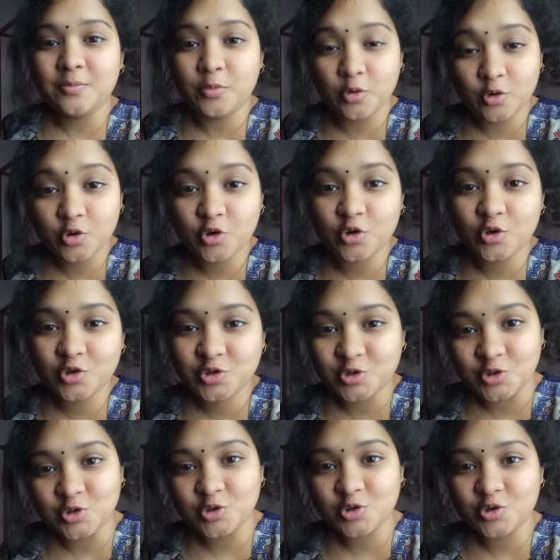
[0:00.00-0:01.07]
পনেরো
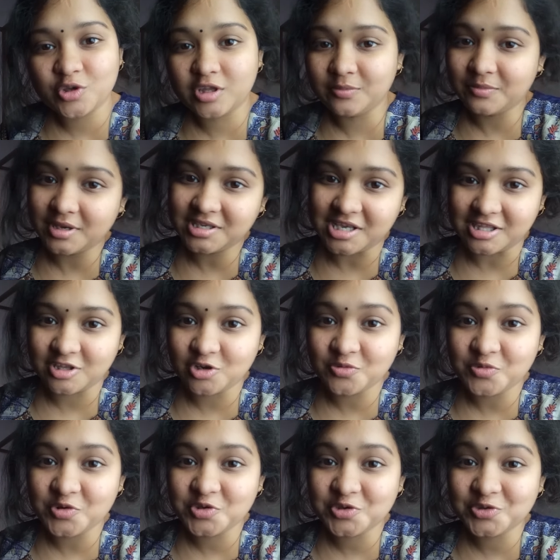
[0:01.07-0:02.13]
ষোলো কিংবা সতেরো
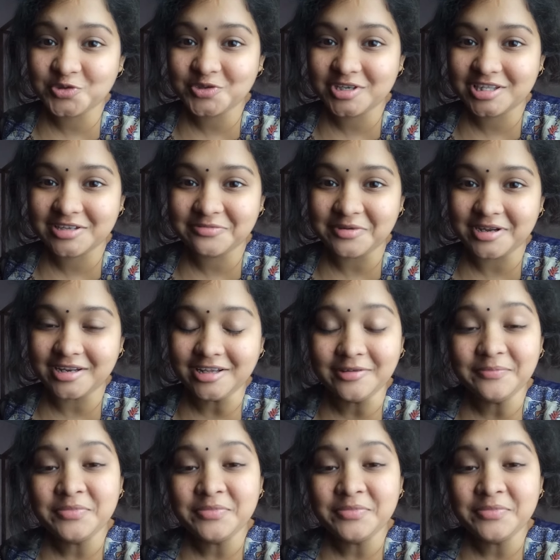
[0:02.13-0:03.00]
পর্যন্ত যেতে পারে